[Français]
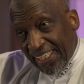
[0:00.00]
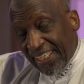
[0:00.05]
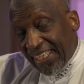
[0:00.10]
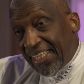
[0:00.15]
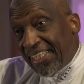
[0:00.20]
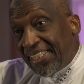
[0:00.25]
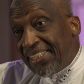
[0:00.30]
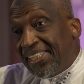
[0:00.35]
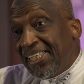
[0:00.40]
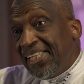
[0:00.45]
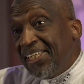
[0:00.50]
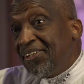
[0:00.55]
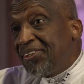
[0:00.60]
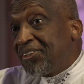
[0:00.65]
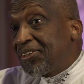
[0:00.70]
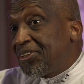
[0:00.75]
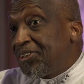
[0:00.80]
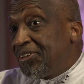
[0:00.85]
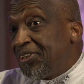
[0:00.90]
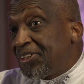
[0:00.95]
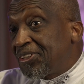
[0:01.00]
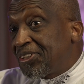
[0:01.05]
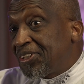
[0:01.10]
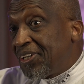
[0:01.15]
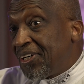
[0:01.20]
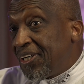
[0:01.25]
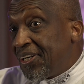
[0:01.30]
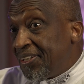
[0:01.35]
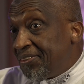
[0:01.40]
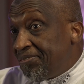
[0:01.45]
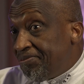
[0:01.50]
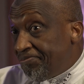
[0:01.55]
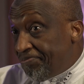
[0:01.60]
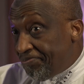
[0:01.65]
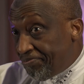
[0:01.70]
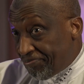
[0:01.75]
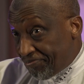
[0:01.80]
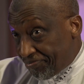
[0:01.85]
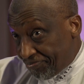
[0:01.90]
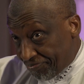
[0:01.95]
Il a été donc notre euh,
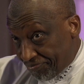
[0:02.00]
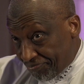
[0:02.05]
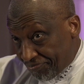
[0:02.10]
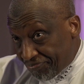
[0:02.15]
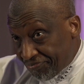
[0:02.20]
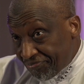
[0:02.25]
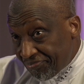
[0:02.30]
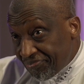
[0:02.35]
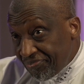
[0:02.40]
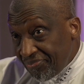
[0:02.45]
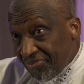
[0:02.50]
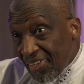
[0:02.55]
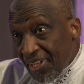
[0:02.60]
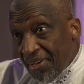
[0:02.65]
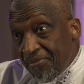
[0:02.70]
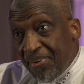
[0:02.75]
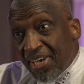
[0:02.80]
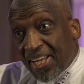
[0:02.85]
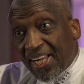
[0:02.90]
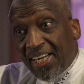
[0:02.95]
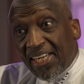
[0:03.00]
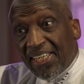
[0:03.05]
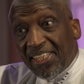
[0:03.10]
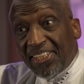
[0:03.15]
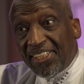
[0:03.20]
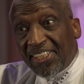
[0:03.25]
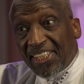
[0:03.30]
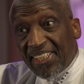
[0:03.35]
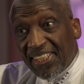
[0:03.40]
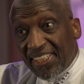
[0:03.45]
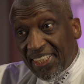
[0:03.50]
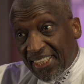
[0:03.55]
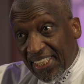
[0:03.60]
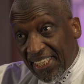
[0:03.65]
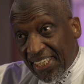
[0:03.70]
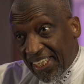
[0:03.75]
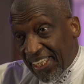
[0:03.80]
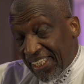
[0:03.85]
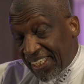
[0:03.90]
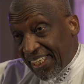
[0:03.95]
mère Aïcha,
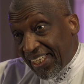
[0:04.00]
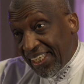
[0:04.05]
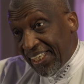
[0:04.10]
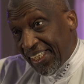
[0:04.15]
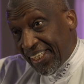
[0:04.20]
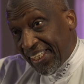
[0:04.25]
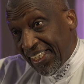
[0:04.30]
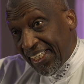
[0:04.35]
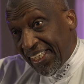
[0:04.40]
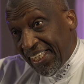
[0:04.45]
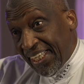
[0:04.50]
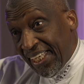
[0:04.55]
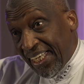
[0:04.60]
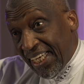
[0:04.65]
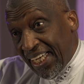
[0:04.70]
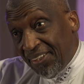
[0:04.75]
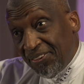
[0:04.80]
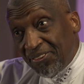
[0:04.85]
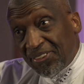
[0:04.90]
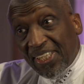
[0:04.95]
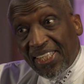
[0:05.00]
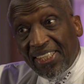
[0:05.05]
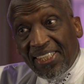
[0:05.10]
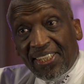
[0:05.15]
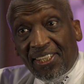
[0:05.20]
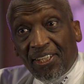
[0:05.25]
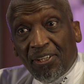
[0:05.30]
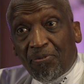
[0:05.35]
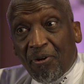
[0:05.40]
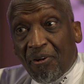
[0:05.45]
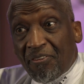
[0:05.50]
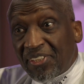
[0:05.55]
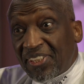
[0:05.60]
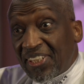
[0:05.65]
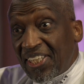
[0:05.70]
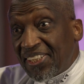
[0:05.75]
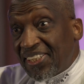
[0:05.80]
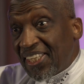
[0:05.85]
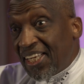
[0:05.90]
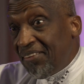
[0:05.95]
quand elle elle nous a dit que le
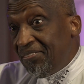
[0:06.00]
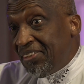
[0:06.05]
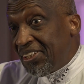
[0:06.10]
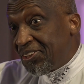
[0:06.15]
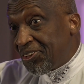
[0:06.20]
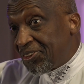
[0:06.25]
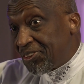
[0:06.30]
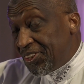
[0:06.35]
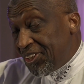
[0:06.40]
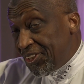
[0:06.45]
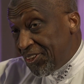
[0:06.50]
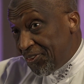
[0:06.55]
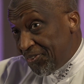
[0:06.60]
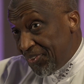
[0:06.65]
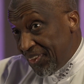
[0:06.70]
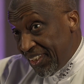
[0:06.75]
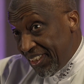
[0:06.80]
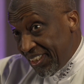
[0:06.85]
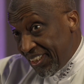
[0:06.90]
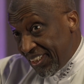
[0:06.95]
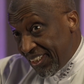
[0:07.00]
prophète sallam est sorti une nuit,